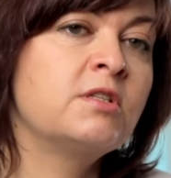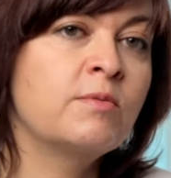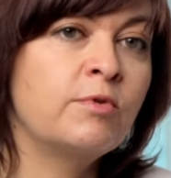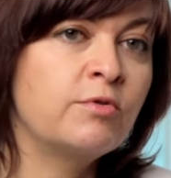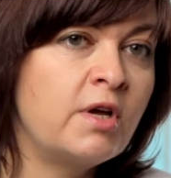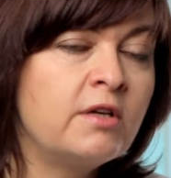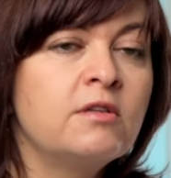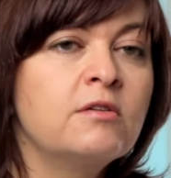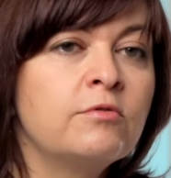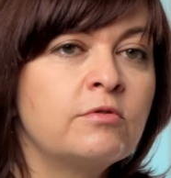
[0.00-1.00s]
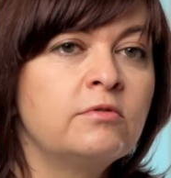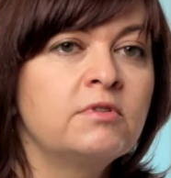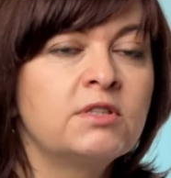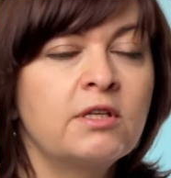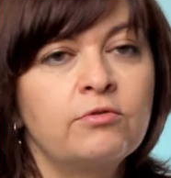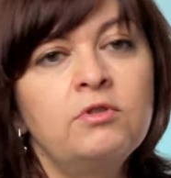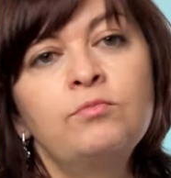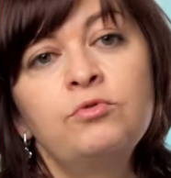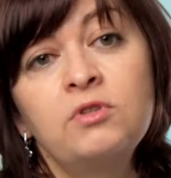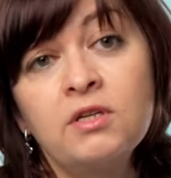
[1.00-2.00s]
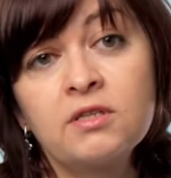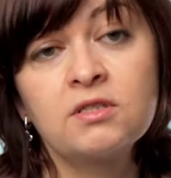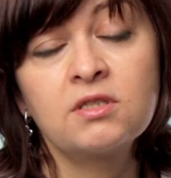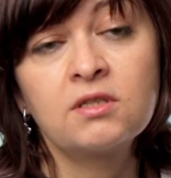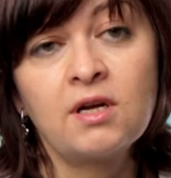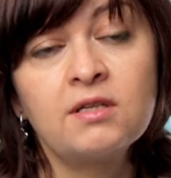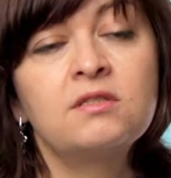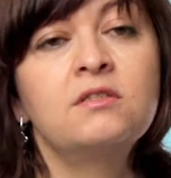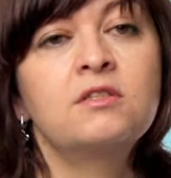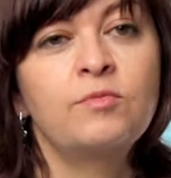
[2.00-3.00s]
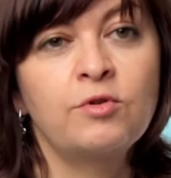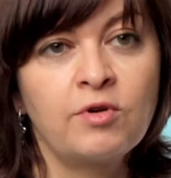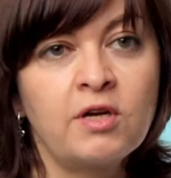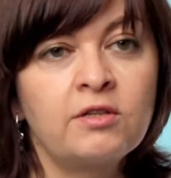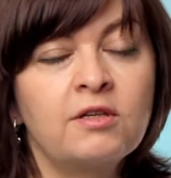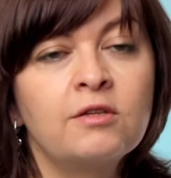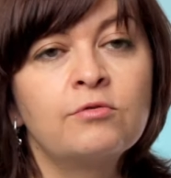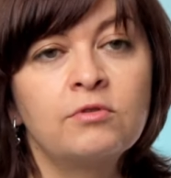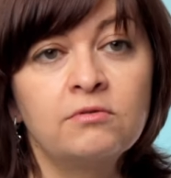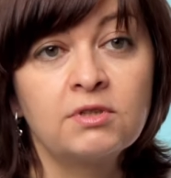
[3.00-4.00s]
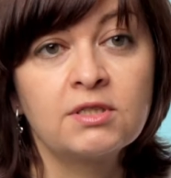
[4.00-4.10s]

с низкомолекулярной гиалуроновой кислотой, это будет гель-концентрат с низкомолекулярной гиалуроновой